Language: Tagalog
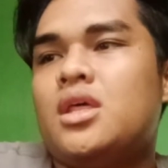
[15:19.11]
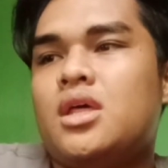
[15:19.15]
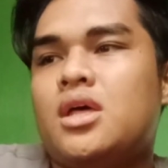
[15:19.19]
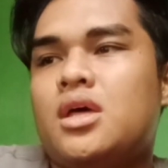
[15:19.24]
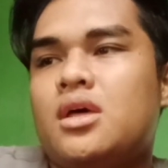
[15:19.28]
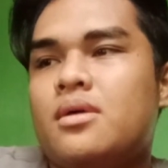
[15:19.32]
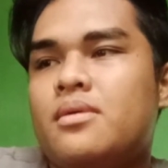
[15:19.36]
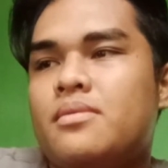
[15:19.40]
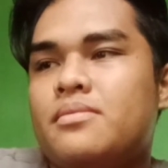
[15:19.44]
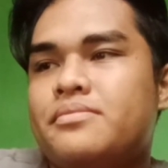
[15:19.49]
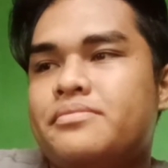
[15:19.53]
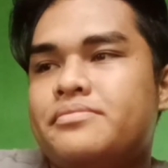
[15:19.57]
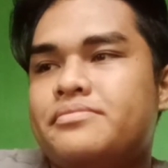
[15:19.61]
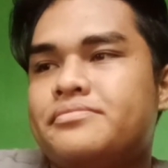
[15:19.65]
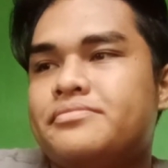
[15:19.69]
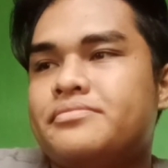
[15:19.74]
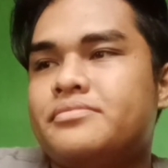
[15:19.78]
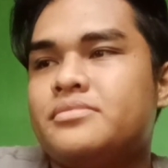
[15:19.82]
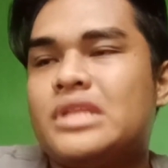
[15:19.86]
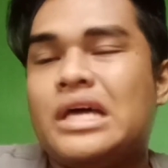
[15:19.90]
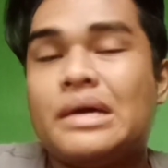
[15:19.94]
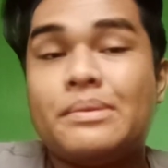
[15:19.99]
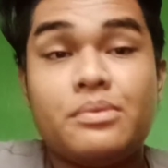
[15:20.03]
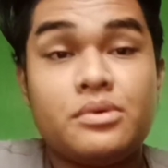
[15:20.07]
Um,
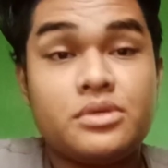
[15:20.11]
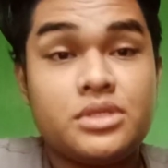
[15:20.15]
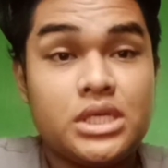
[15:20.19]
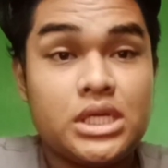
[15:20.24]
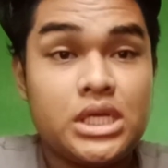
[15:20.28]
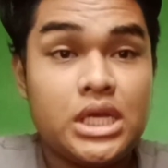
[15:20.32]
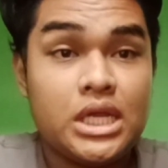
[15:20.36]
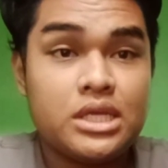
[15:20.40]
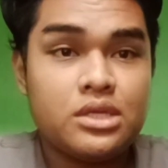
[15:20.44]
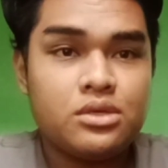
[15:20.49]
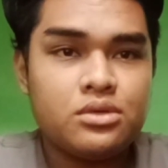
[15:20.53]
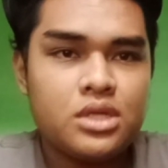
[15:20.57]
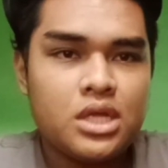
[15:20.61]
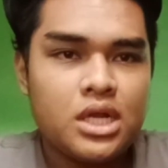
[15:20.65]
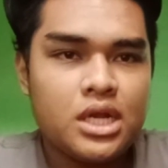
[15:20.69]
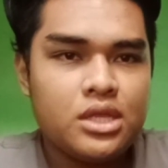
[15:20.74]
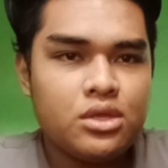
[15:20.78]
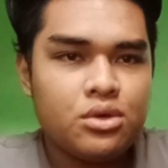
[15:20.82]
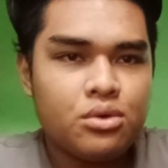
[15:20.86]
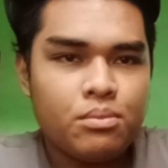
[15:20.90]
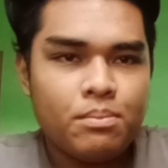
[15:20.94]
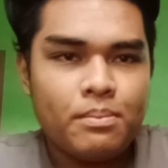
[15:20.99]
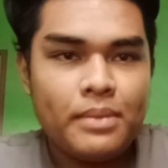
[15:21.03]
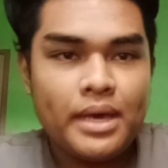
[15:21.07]
tapos i-click nyo na
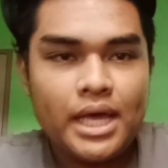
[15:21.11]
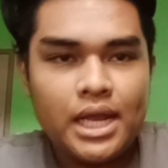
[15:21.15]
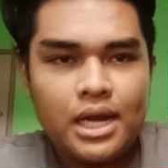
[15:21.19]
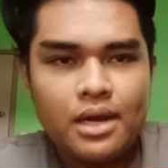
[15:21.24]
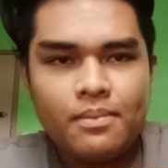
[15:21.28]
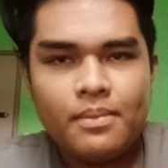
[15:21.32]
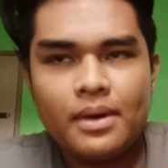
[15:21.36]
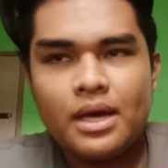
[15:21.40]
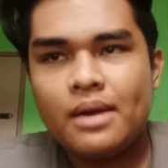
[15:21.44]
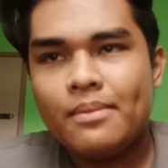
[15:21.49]
rin yung bell